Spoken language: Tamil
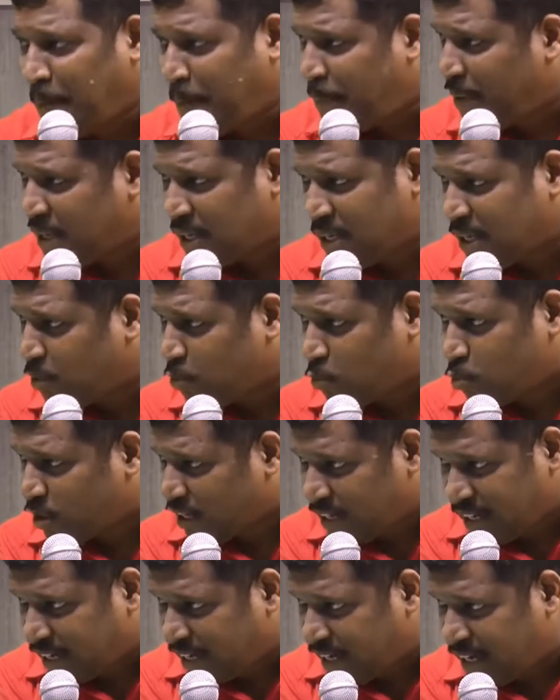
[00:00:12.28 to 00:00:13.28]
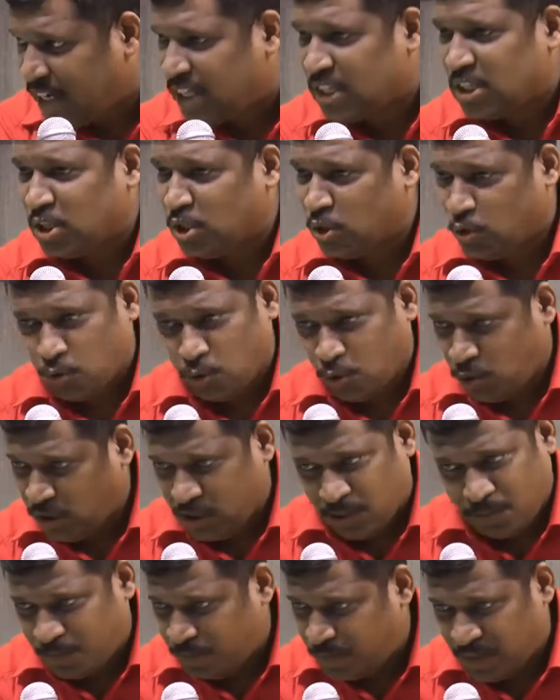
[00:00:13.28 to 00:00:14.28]
சாப்பிட்ட உடனே
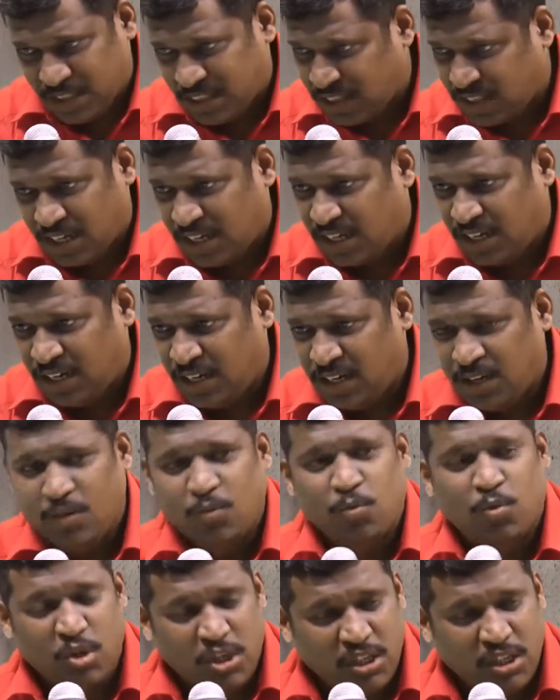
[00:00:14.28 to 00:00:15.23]
தூக்கம் வந்தால்